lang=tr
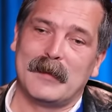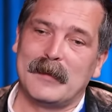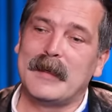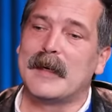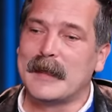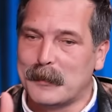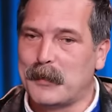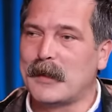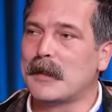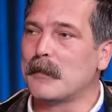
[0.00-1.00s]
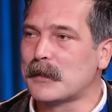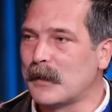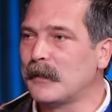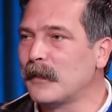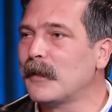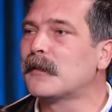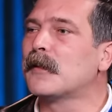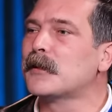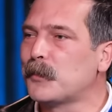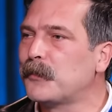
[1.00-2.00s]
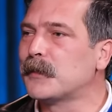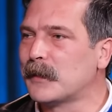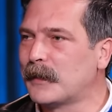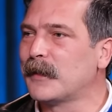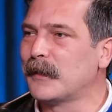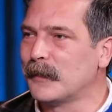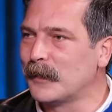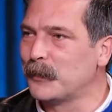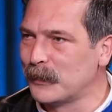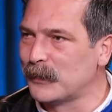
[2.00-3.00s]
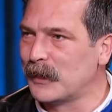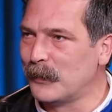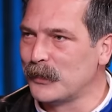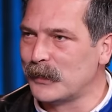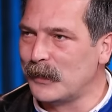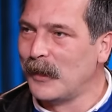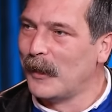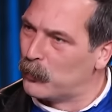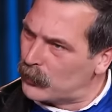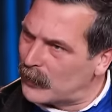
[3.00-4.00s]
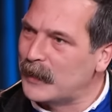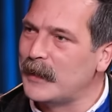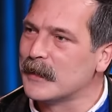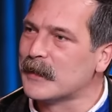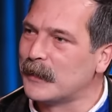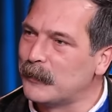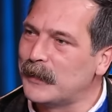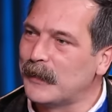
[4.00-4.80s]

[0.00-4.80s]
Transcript: nihayet belediye başkanlarıyla tanışma fırsatı yakaladılar bizim sayemizde. Bunlar iyi kazanımlar.